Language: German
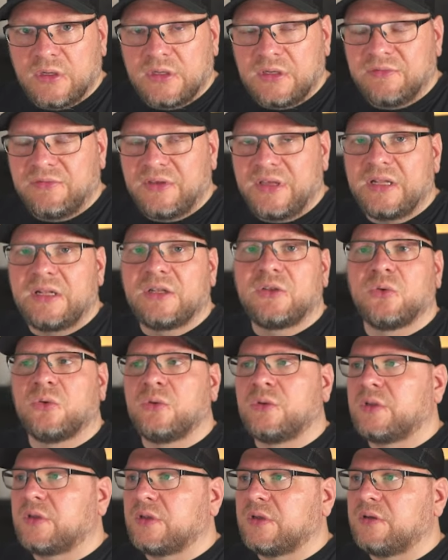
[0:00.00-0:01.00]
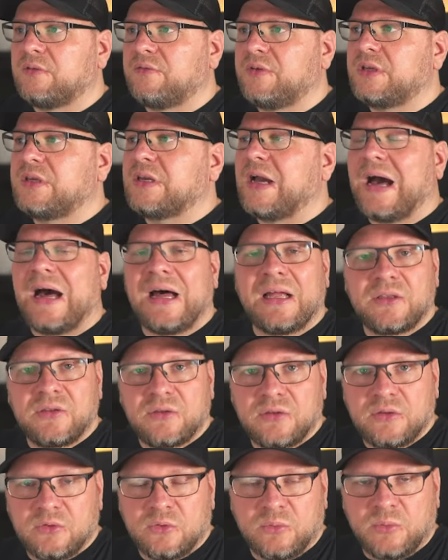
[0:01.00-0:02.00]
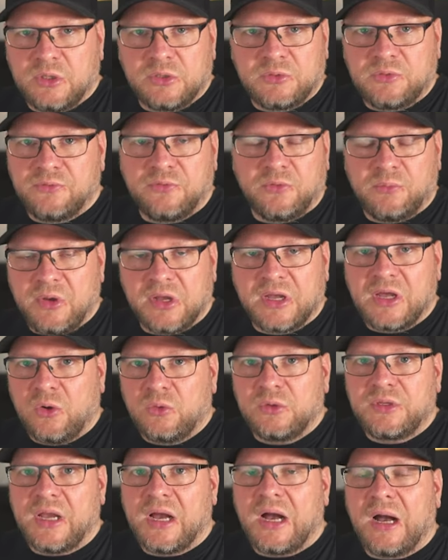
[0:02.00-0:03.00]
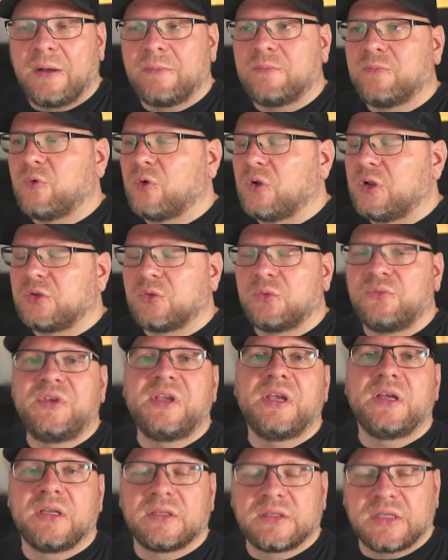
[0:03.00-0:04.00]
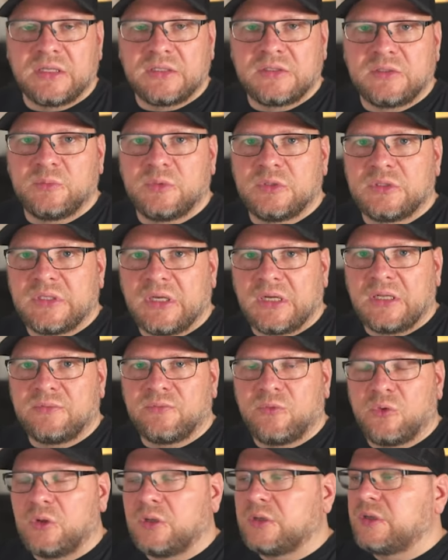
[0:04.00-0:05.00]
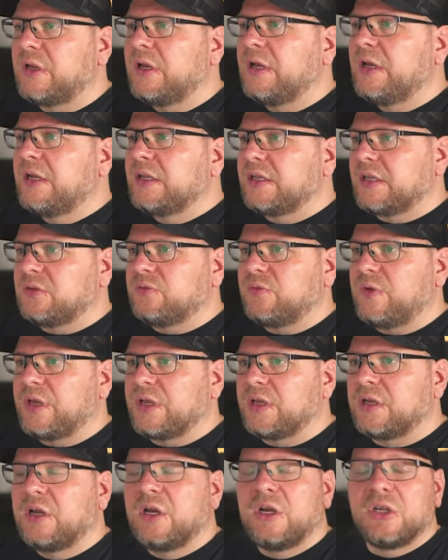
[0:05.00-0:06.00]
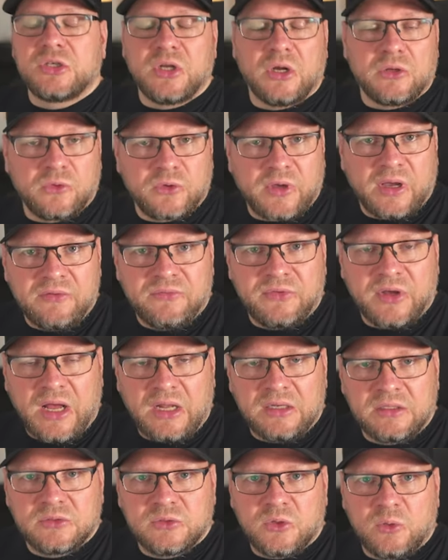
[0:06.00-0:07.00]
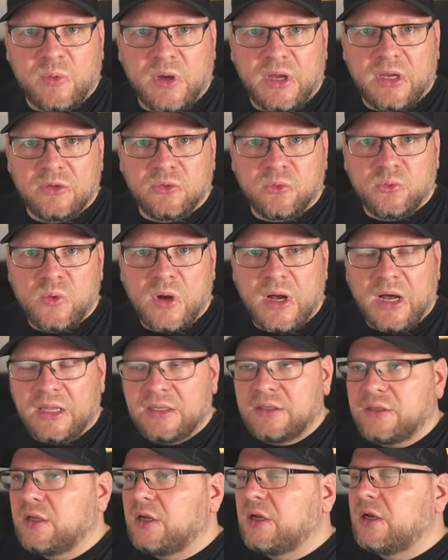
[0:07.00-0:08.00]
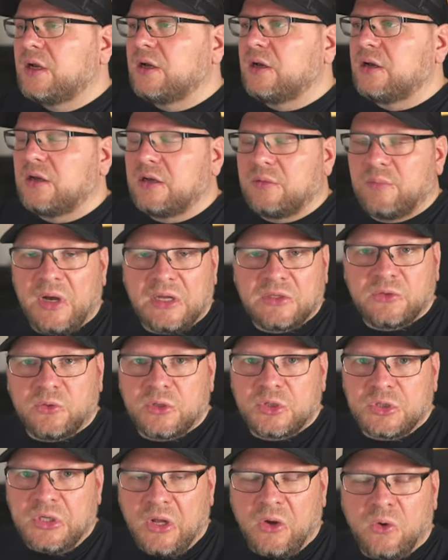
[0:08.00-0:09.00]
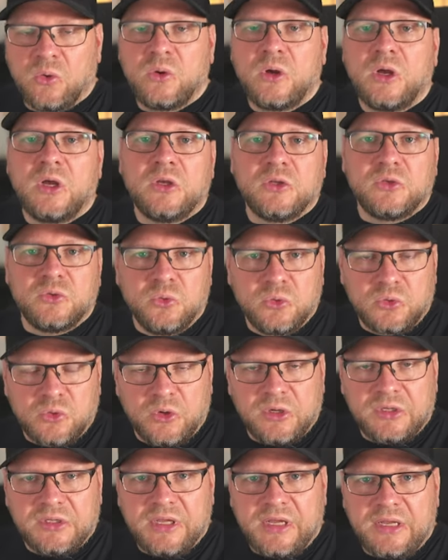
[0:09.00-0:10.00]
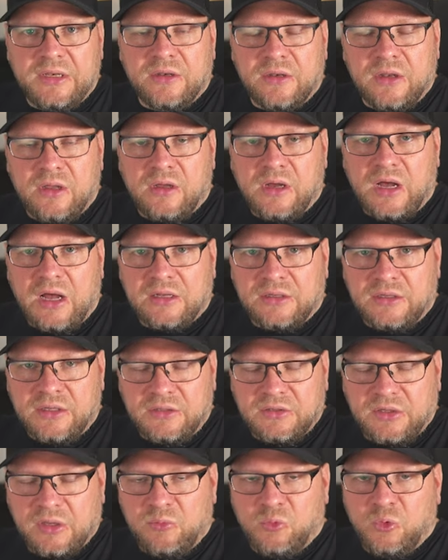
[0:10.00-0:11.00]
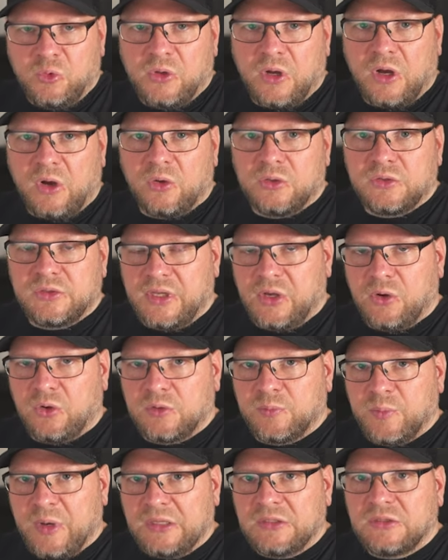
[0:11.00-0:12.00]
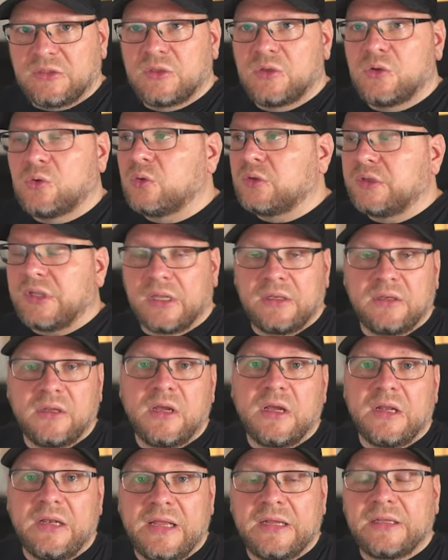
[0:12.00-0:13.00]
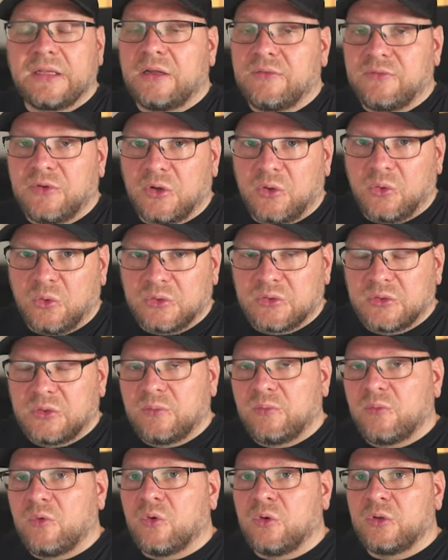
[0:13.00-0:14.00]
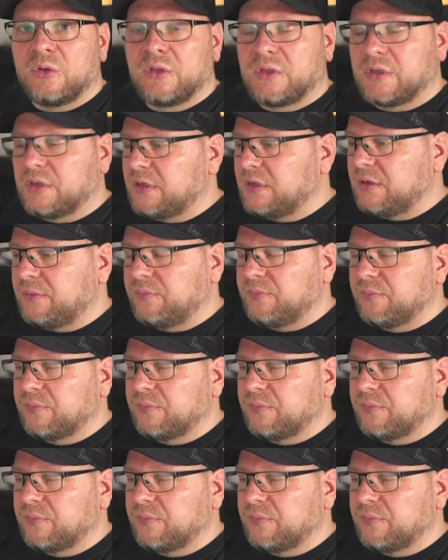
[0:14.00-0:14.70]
ihr wählt und äh, welche Art zum Beispiel vom Account ihr haben wollt und wie ihr das Ganze bezahlen wollt. Deswegen schaut euch einfach alles nochmal in Ruhe an, äh, macht euch schlau, sucht euch den äh, Distributor raus, der euch passt und dann legt einfach los und ähm,